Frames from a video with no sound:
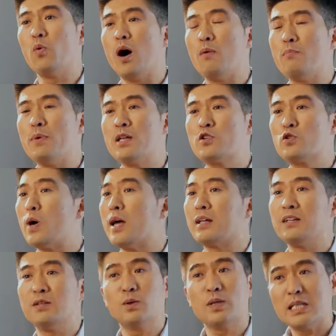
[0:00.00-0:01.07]
我们赚
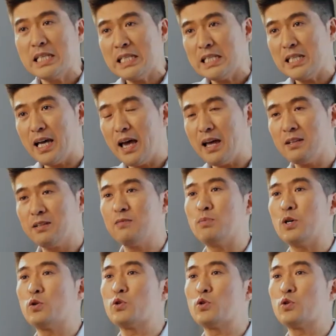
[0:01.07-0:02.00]
很多的金钱；比如